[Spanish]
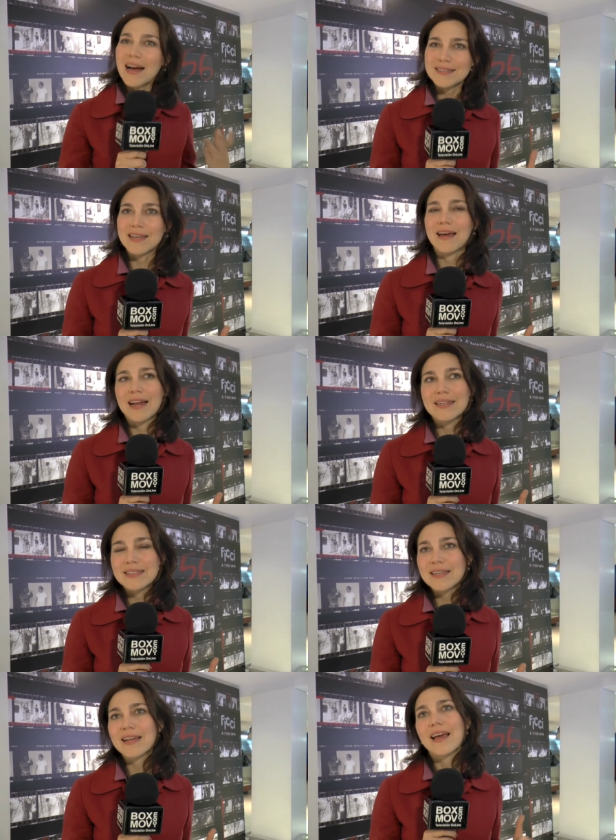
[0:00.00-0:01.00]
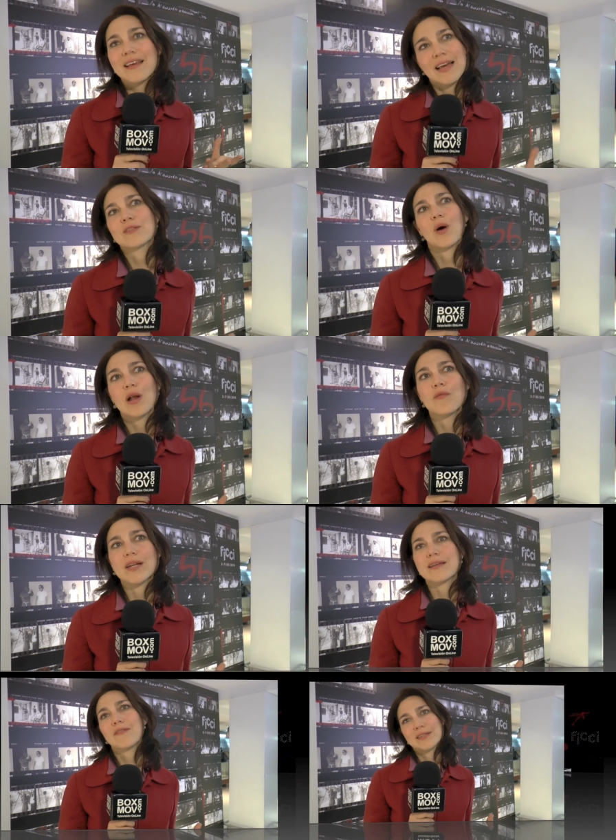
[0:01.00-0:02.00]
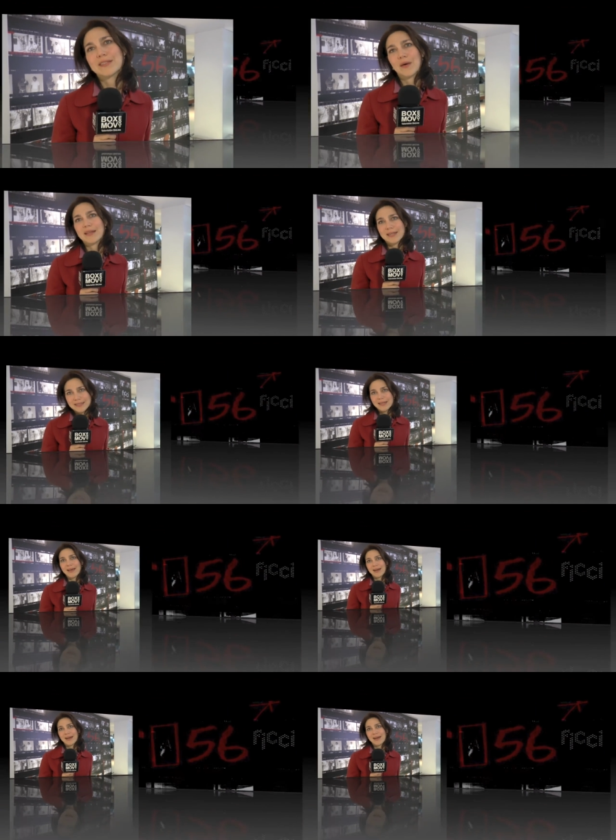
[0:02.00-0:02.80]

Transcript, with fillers: acceder al cine y a toda la oferta del Festival del Cine de